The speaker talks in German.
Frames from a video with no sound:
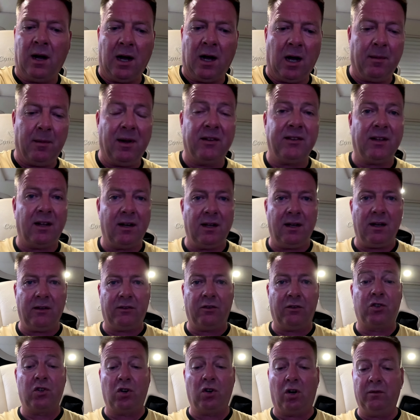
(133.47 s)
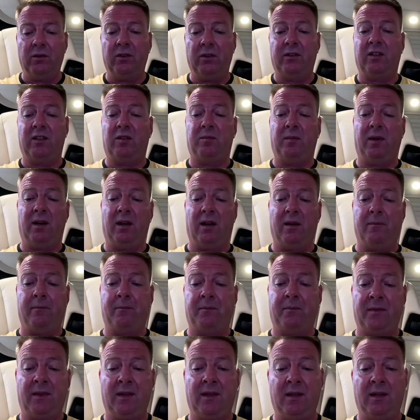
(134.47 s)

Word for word: Aber als allererstes schauen wir uns das mal an.